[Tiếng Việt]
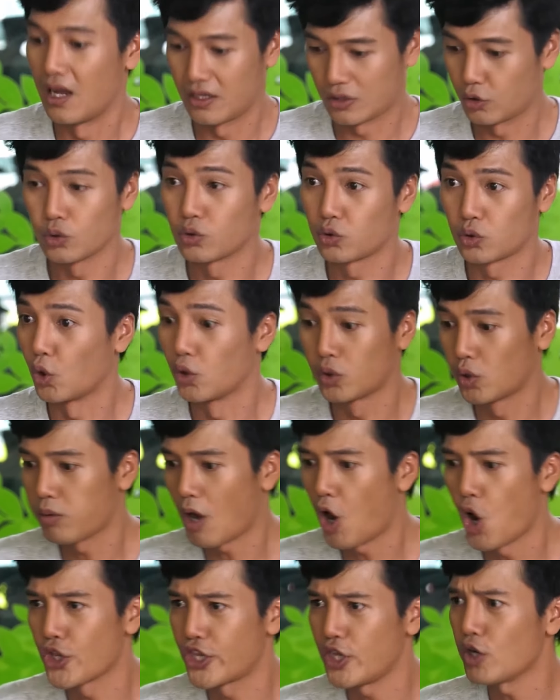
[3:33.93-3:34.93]
À, tôi tôi tôi không
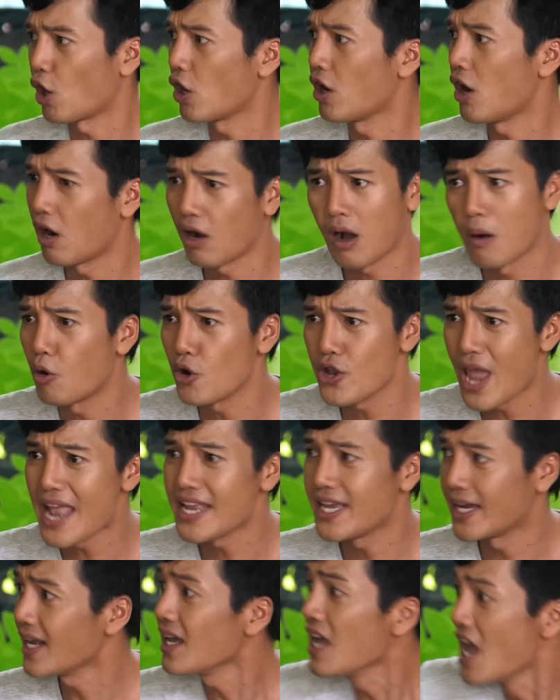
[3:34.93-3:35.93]
có hộ chiếu không, không có vé gì hết